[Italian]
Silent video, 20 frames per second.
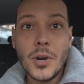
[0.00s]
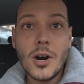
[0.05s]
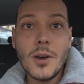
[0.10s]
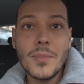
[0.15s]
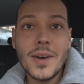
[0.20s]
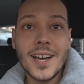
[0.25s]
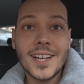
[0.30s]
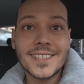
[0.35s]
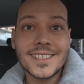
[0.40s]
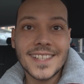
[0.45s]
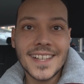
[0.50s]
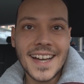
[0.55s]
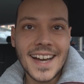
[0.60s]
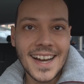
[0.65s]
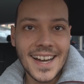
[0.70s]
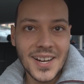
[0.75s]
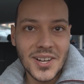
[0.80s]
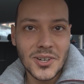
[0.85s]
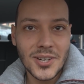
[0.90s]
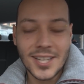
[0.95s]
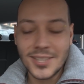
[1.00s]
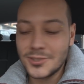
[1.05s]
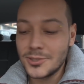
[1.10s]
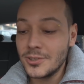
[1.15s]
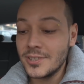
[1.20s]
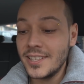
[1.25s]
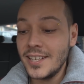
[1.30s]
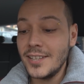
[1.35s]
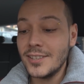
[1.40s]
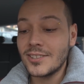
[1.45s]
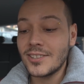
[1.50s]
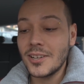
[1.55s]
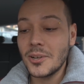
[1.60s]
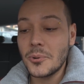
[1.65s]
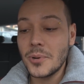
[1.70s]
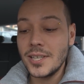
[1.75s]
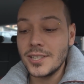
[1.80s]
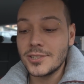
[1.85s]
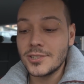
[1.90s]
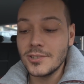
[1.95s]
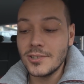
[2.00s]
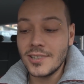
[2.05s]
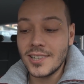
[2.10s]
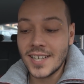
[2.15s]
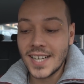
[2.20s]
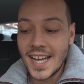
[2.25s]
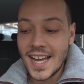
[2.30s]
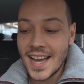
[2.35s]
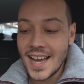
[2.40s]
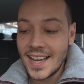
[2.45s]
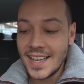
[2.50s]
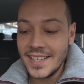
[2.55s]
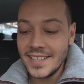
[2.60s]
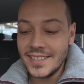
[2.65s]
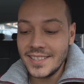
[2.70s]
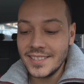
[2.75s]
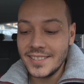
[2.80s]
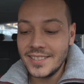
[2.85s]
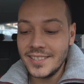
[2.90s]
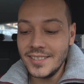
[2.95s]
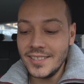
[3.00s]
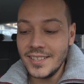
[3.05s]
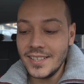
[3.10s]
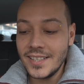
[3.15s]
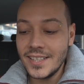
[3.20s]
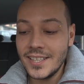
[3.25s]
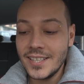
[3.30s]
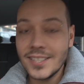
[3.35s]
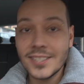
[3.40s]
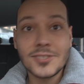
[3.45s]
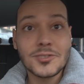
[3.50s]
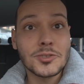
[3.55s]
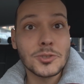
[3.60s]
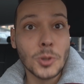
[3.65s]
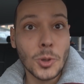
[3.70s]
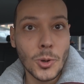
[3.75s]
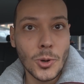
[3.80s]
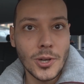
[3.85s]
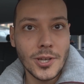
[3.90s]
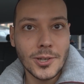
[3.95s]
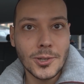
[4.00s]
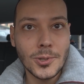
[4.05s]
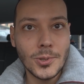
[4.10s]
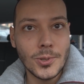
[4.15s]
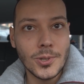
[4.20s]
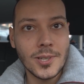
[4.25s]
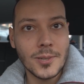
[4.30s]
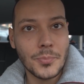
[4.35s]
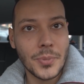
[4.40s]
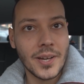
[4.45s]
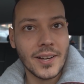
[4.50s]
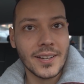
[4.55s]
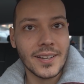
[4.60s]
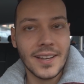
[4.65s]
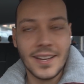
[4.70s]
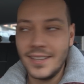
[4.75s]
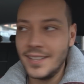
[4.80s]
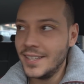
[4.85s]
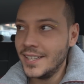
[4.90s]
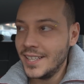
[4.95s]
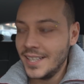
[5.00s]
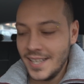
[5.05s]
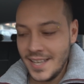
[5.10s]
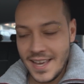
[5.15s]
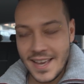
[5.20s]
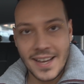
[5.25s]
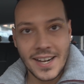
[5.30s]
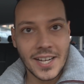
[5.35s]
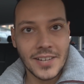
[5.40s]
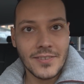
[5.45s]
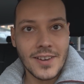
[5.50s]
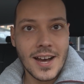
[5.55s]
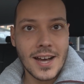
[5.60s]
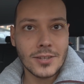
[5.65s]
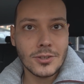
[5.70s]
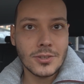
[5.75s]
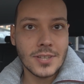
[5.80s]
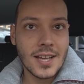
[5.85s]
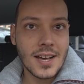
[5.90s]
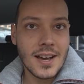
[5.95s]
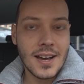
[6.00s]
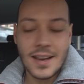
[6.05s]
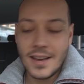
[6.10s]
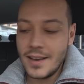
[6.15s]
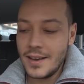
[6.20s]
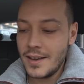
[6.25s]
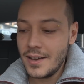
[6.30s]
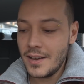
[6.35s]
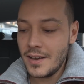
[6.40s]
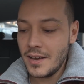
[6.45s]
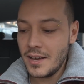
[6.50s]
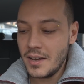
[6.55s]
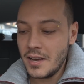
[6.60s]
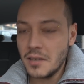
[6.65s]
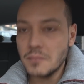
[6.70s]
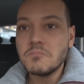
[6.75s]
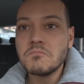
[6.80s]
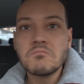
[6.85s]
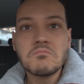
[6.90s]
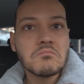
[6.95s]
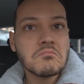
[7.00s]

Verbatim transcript: Bombers, allora sono dentro in questo raid di eh, Suicune perché è arrivato da eh,